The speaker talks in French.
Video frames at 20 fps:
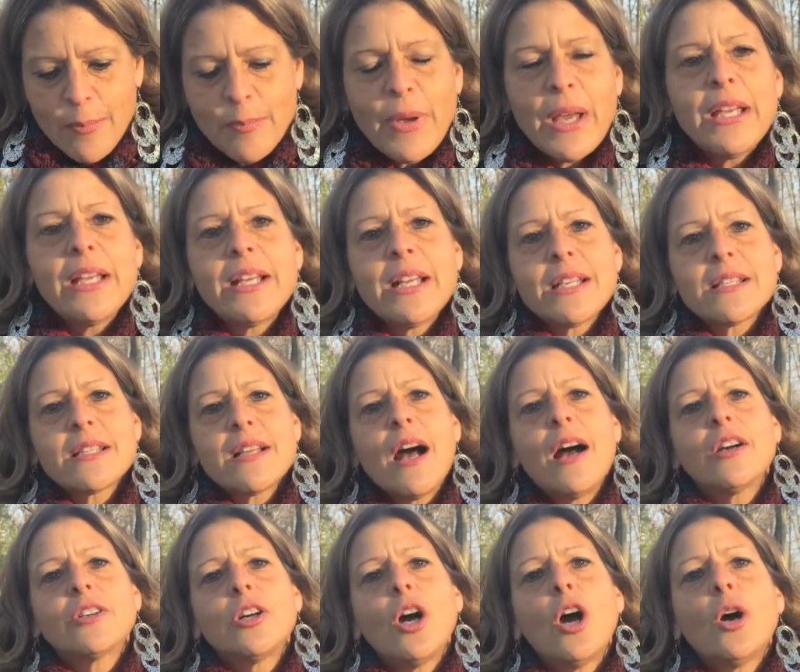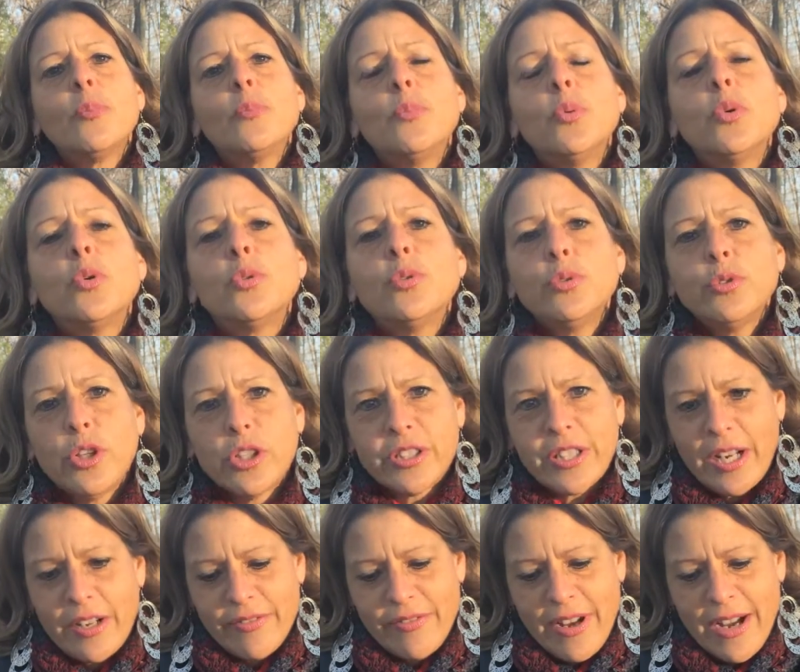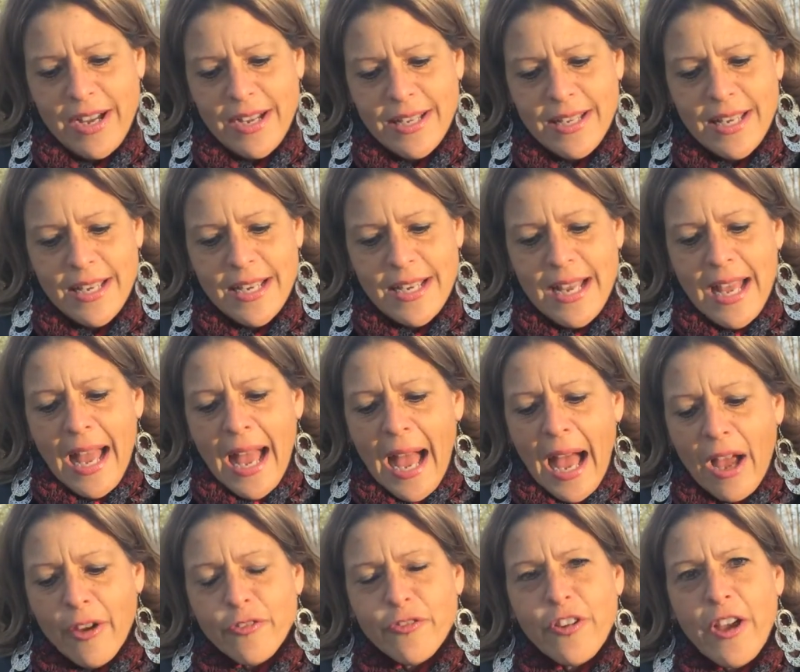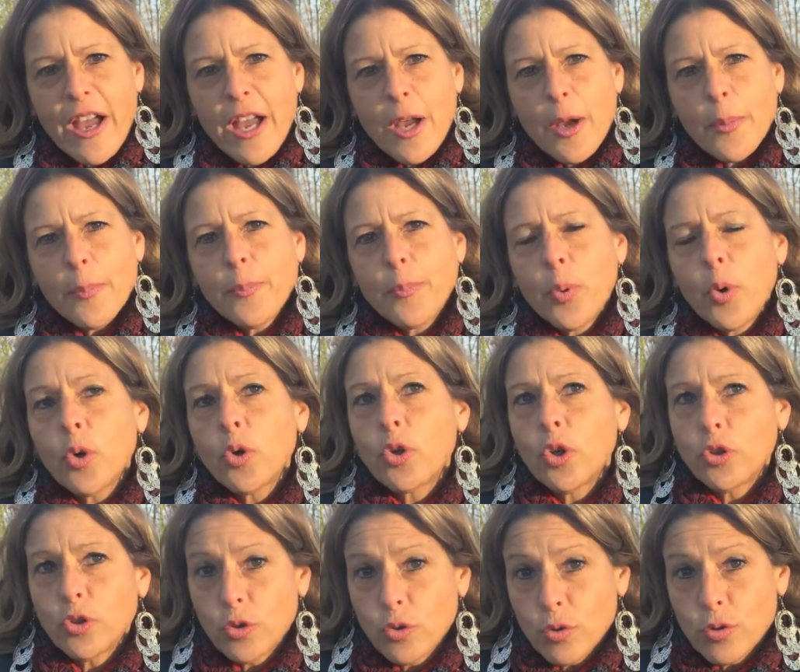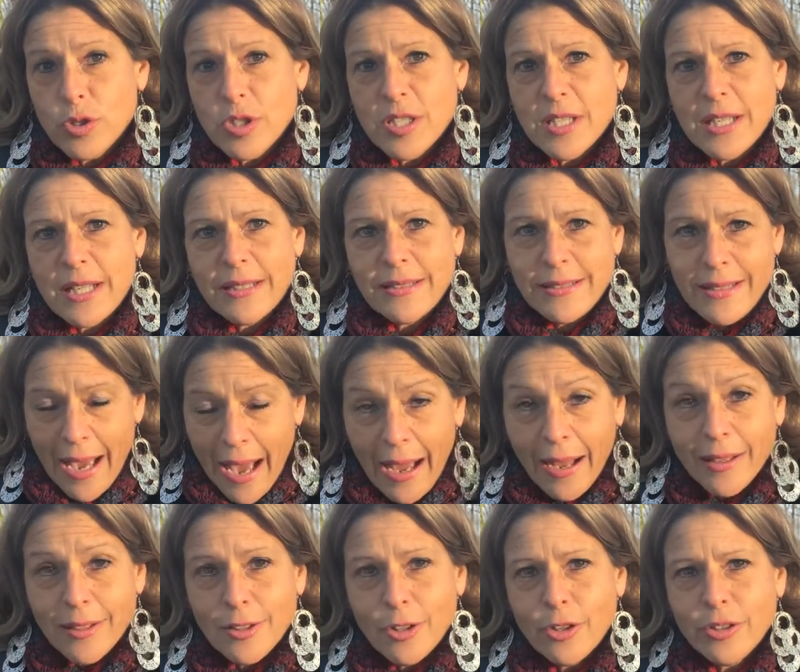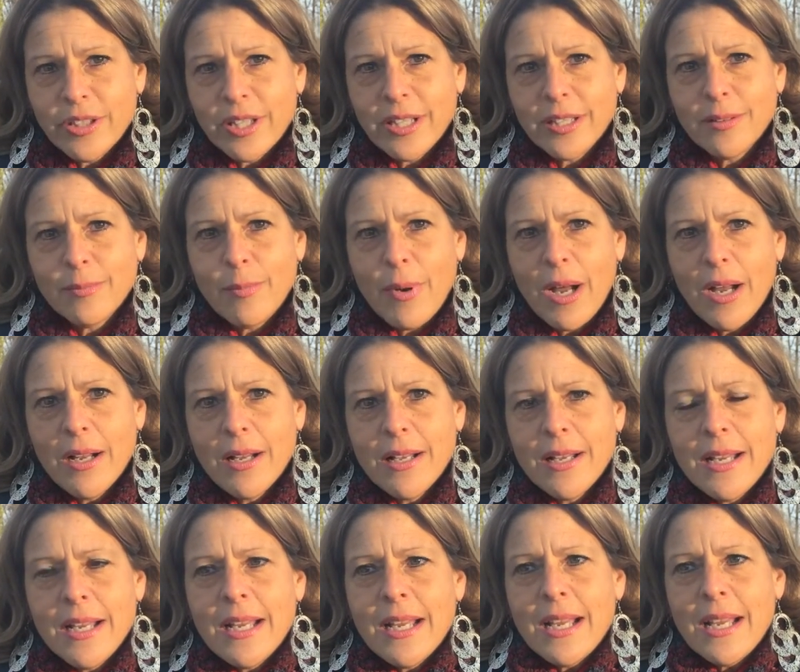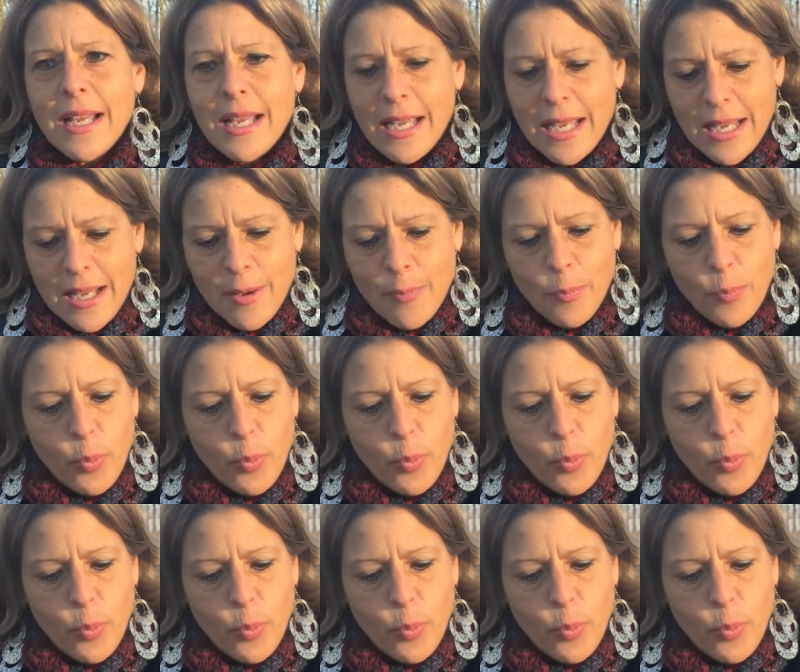Mais il reste encore beaucoup de travail à faire pour que tous gardent le traitement et